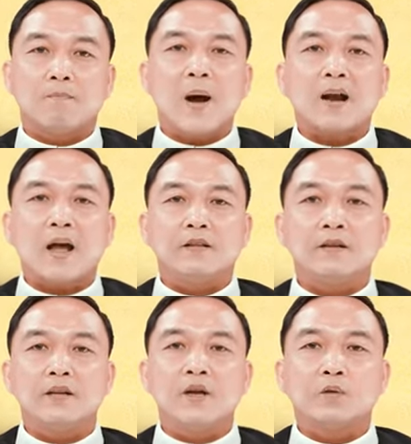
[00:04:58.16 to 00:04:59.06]
mang lại
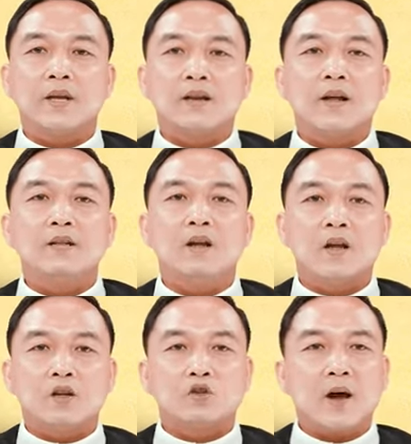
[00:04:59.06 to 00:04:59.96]
những điều thiện ích
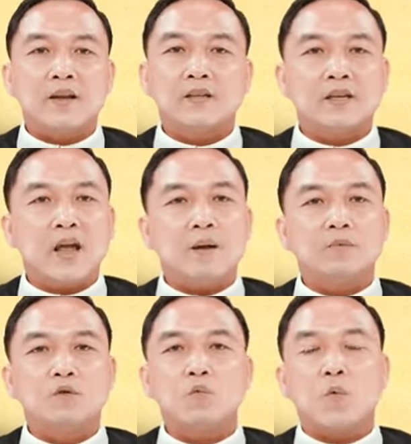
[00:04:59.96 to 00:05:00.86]
cho anh chị
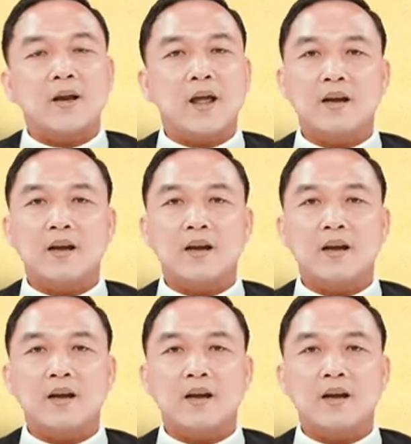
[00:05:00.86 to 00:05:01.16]
em xung quanh